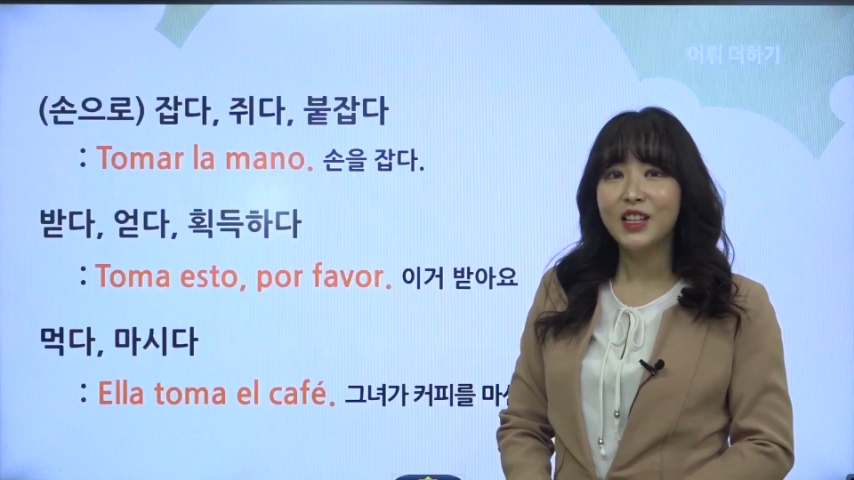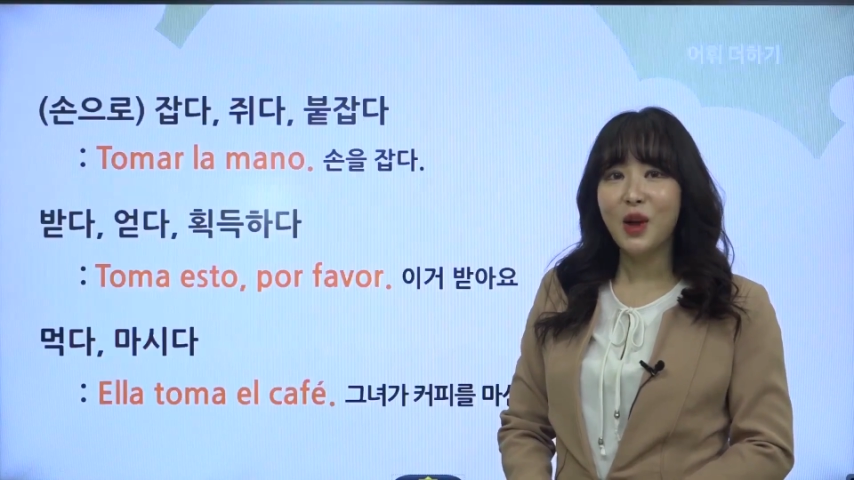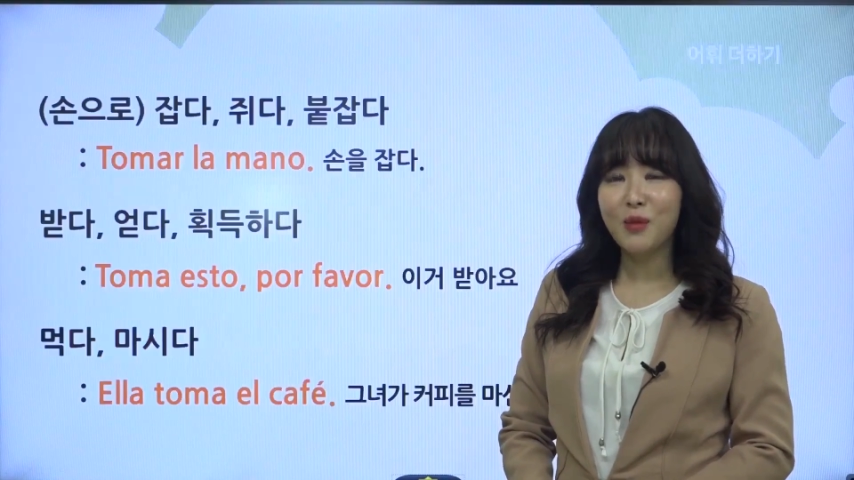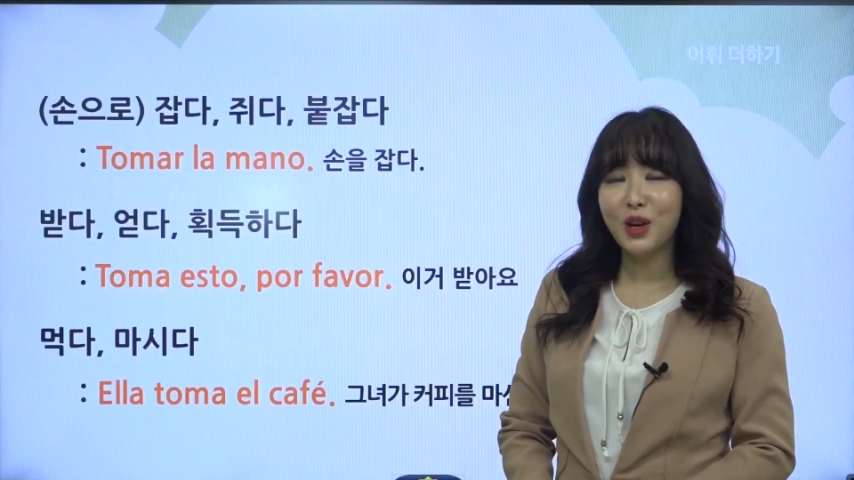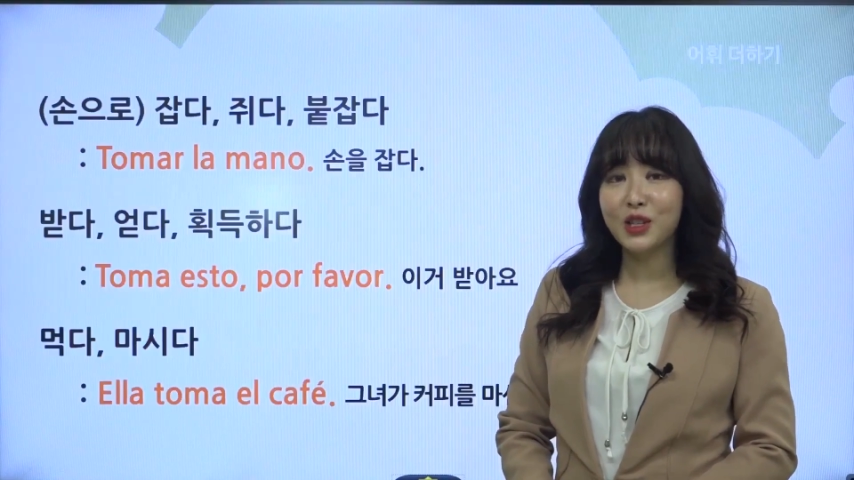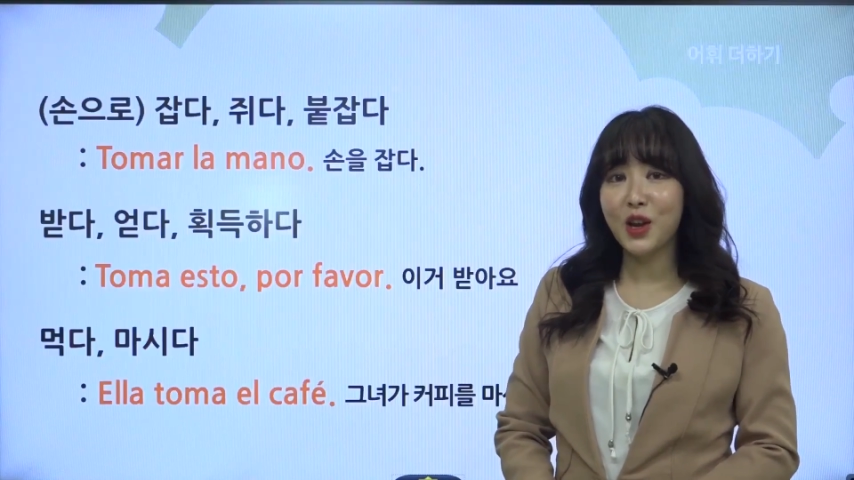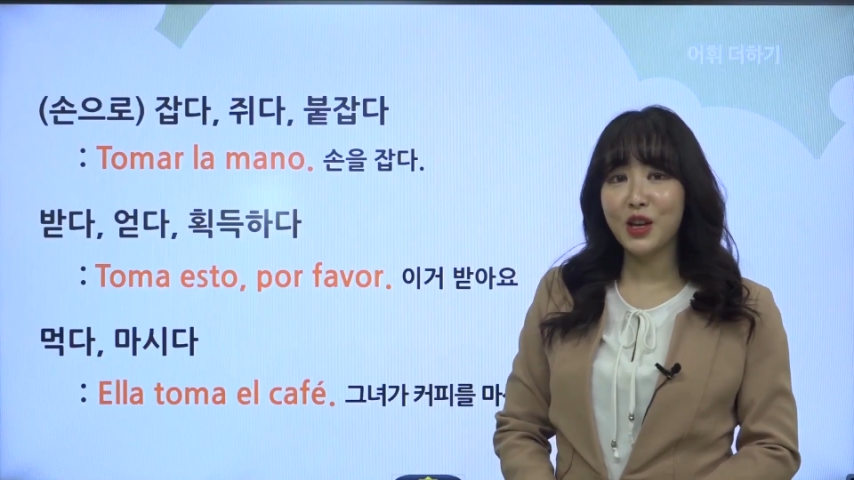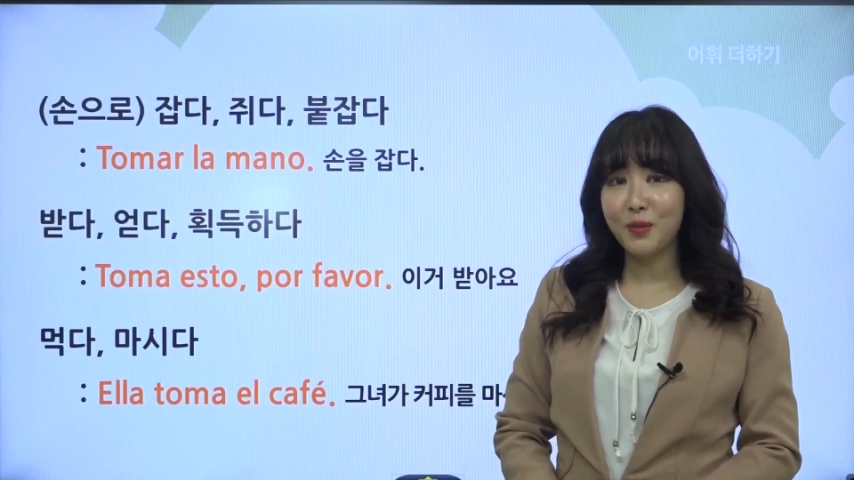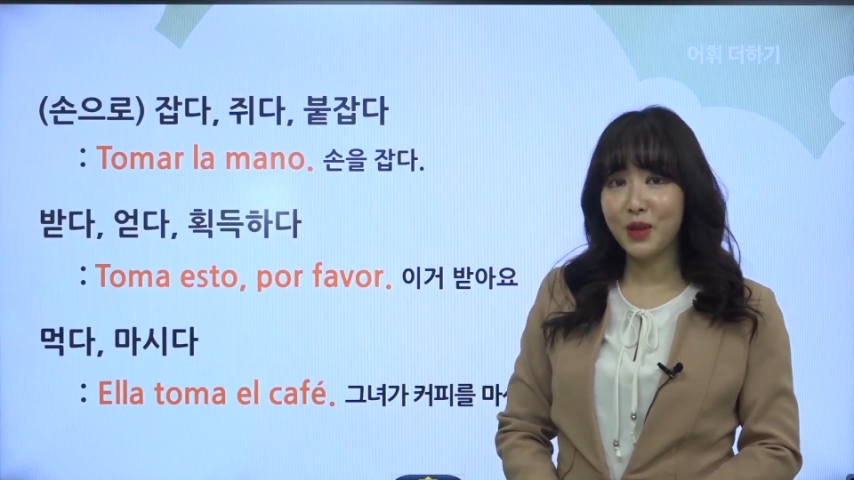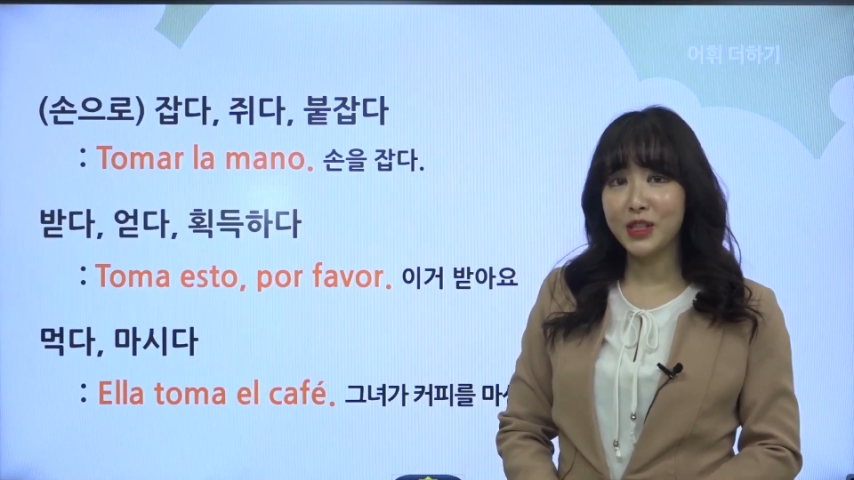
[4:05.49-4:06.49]
더불어서
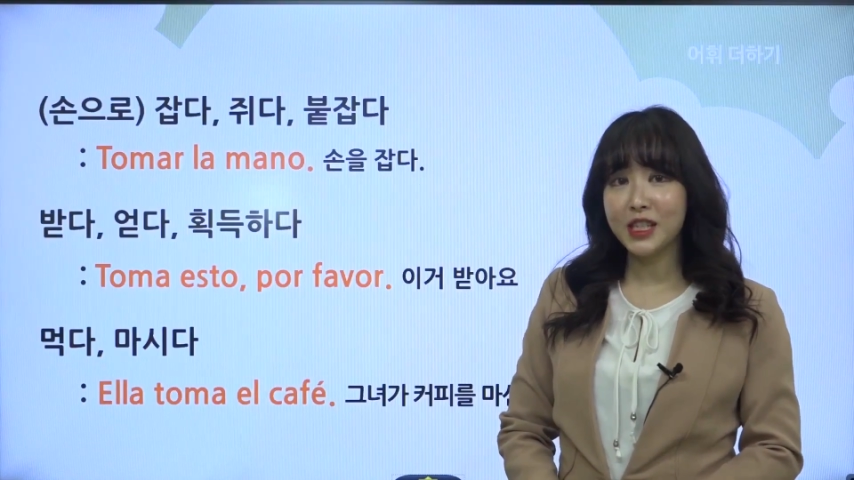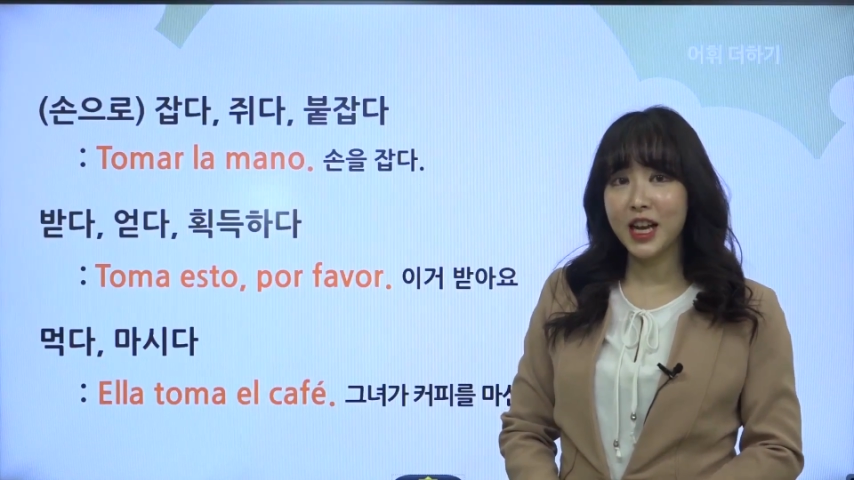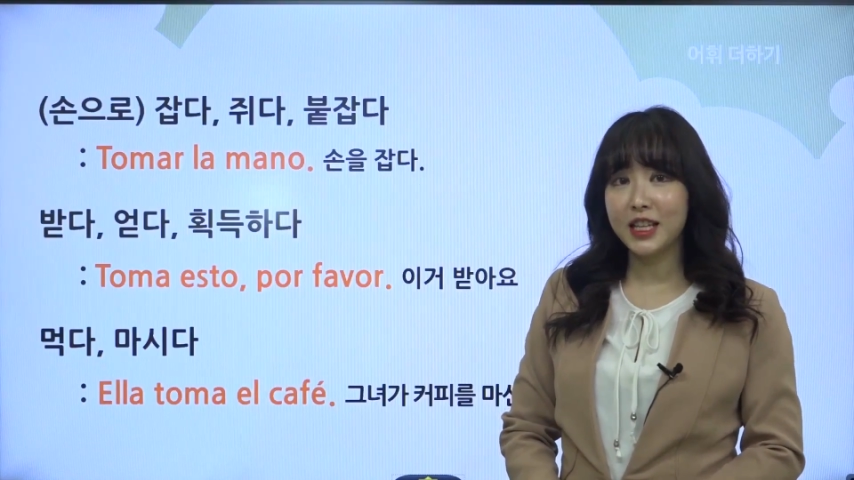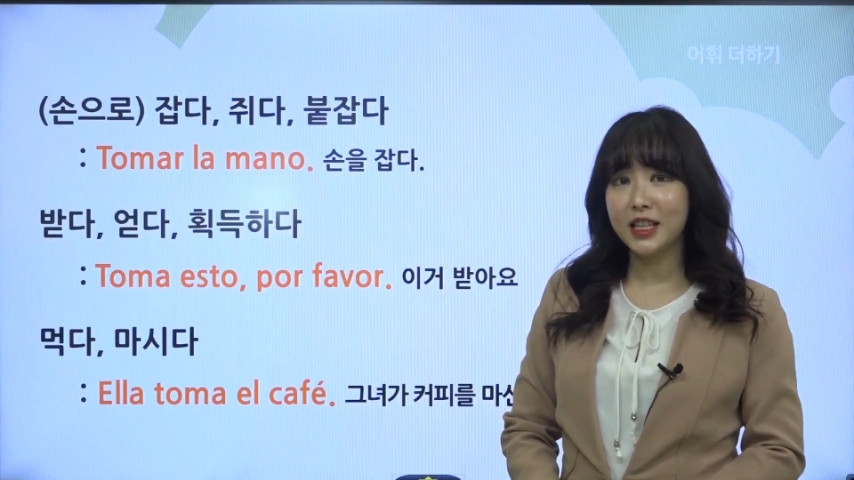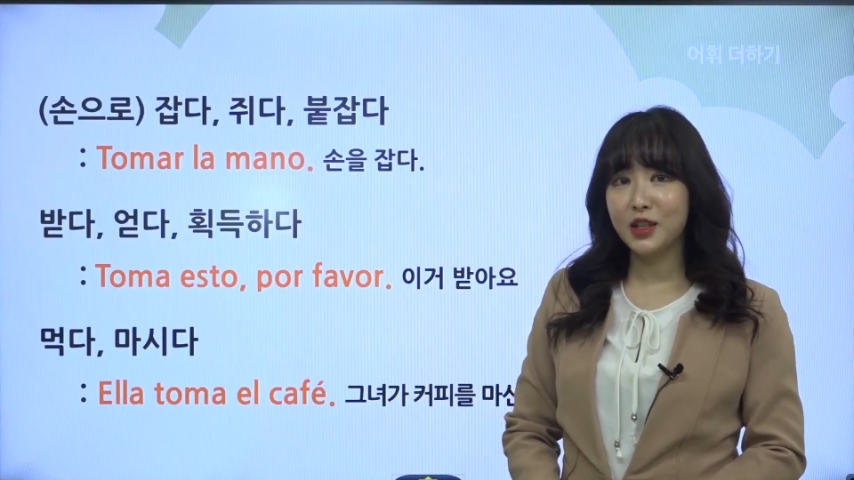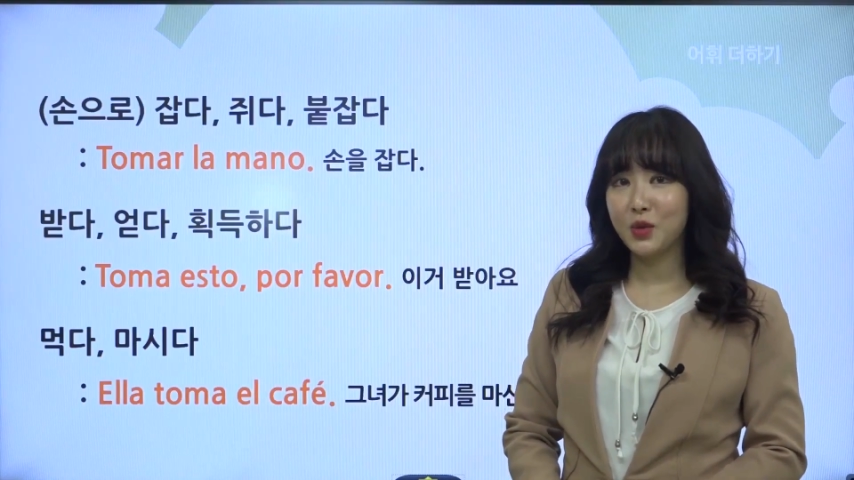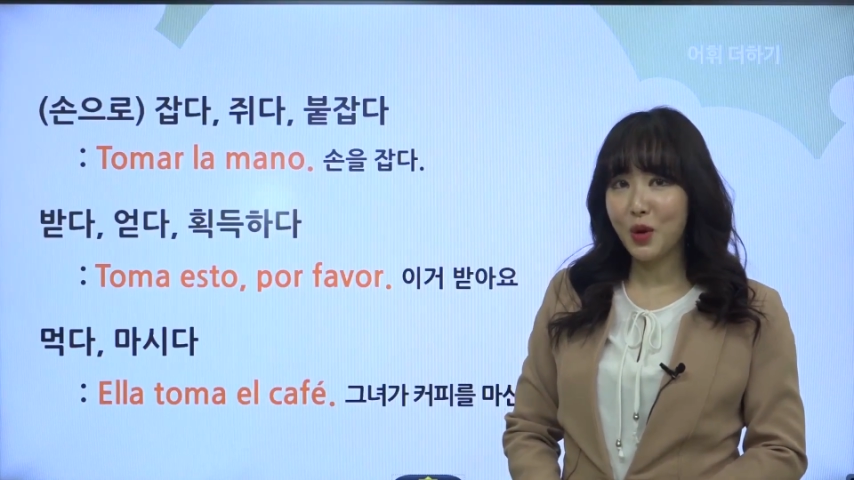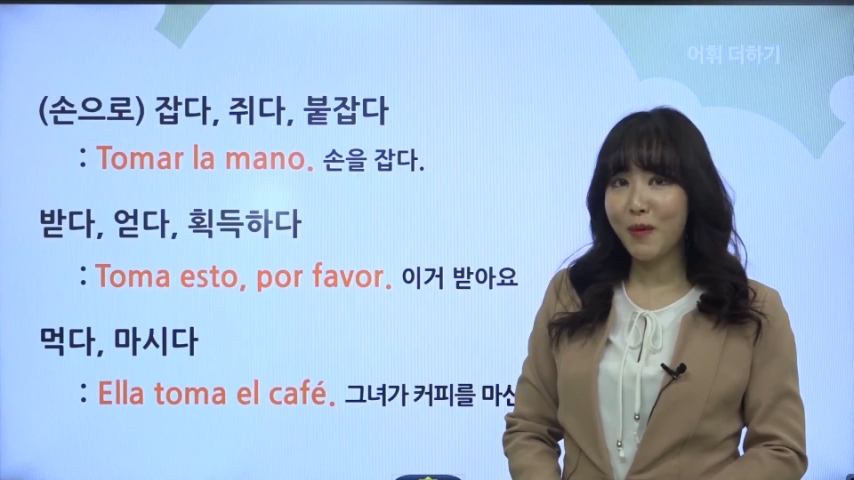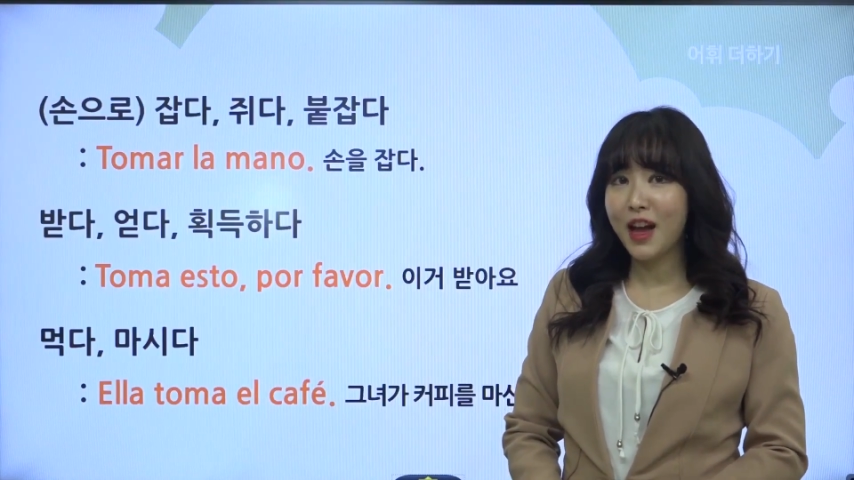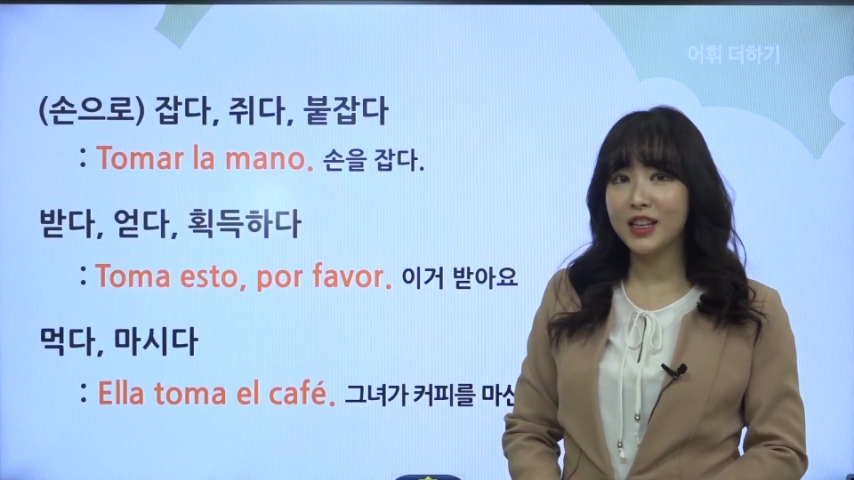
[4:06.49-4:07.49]
이번 시간에는
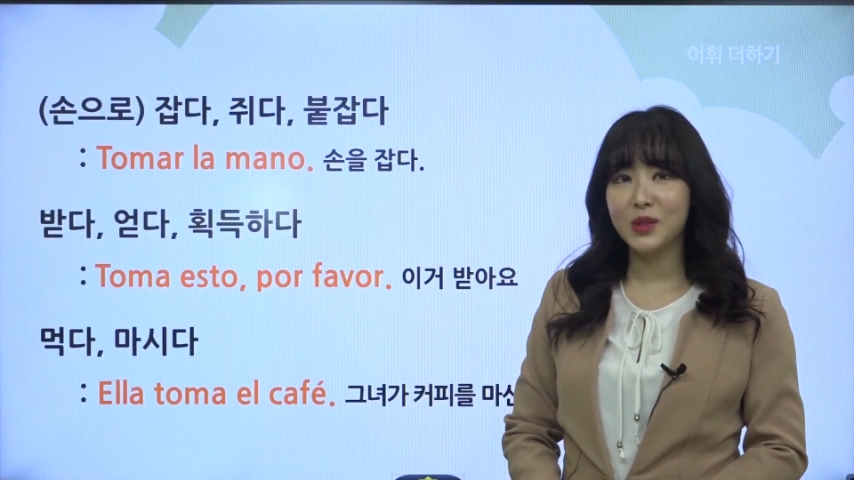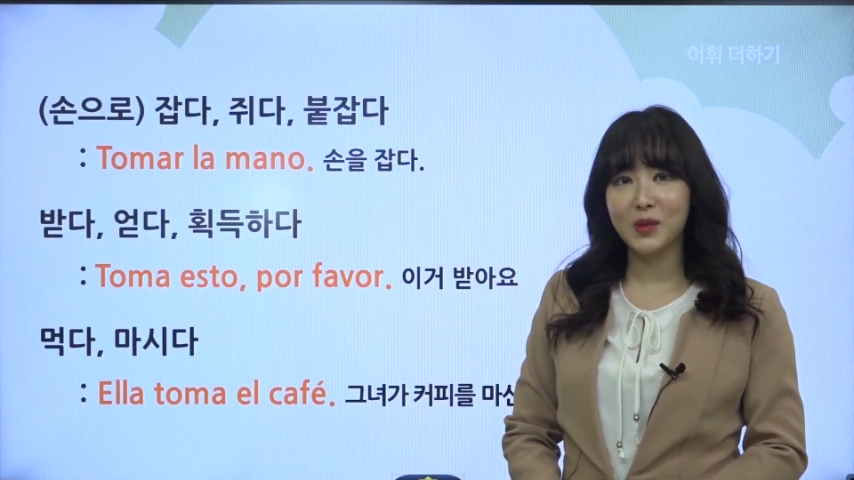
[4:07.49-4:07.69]
또마르